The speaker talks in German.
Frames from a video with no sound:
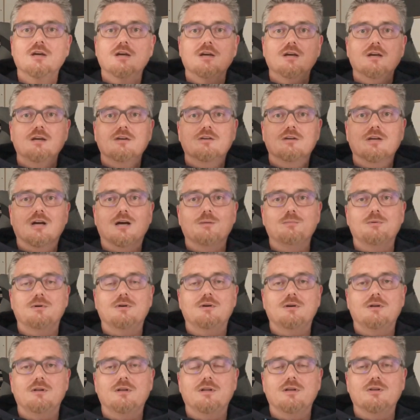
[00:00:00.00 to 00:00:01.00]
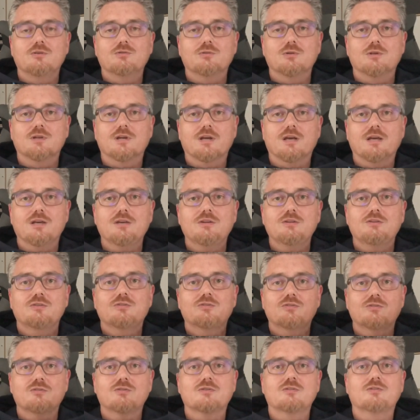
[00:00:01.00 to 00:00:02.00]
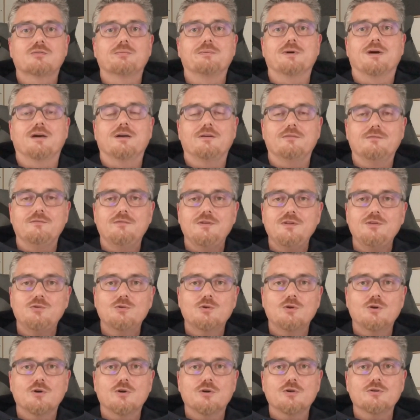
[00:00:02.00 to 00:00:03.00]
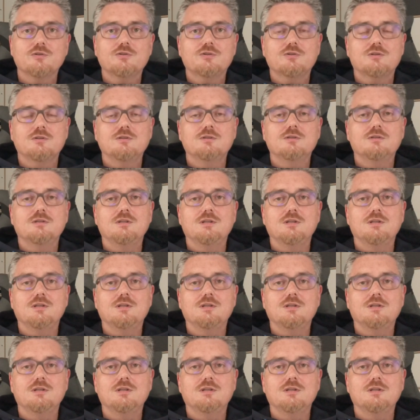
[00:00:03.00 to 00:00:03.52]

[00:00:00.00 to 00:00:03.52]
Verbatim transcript: Ich habe links und rechts zwei Videoleuchten,